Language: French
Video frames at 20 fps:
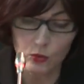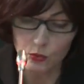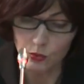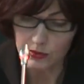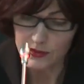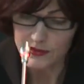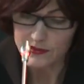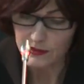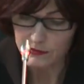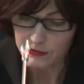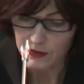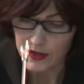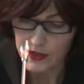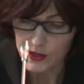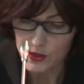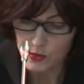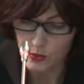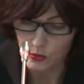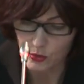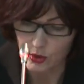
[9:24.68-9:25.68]
toutes les
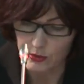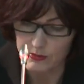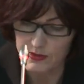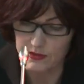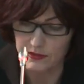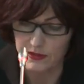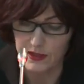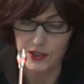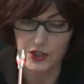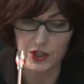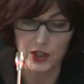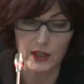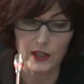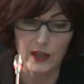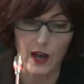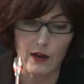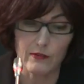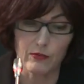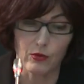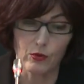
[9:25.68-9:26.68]
infractions commises en Algérie
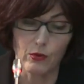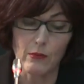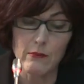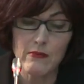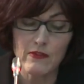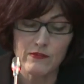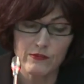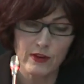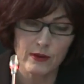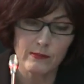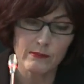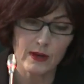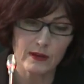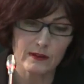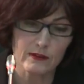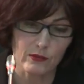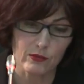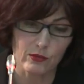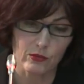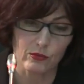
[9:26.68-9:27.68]
avant le 20 mars
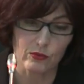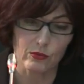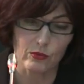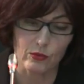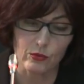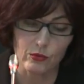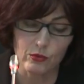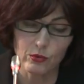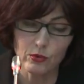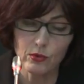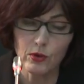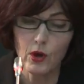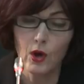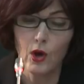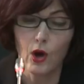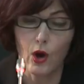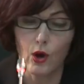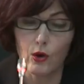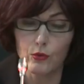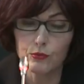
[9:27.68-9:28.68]
1962
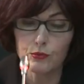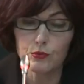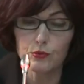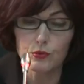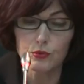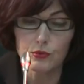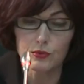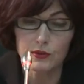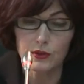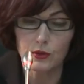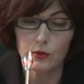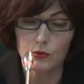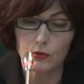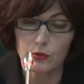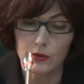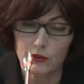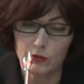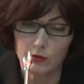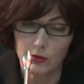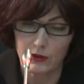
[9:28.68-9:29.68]
en vue de lutter contre
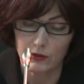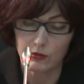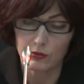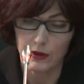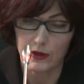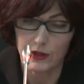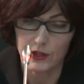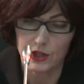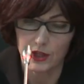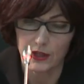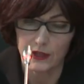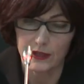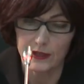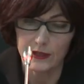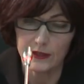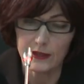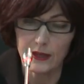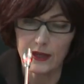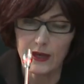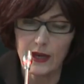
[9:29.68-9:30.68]
l'insurrection
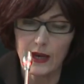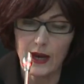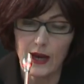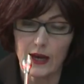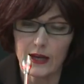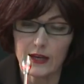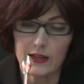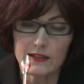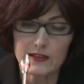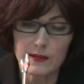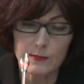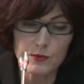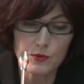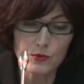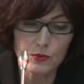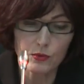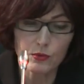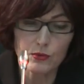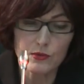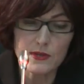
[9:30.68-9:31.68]
algérienne, à
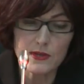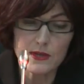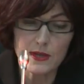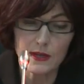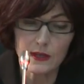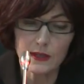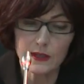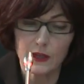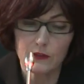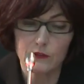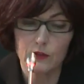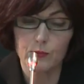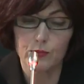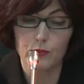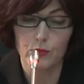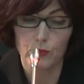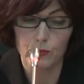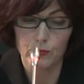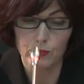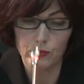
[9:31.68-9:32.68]
l'exception de celles qui avaient
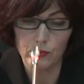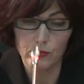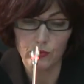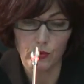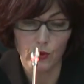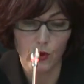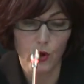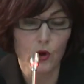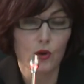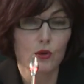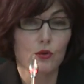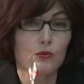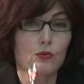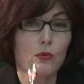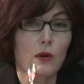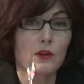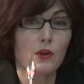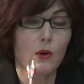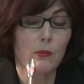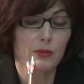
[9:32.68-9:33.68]
pour but
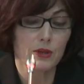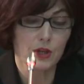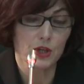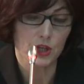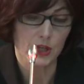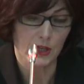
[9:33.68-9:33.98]
soit d'empêcher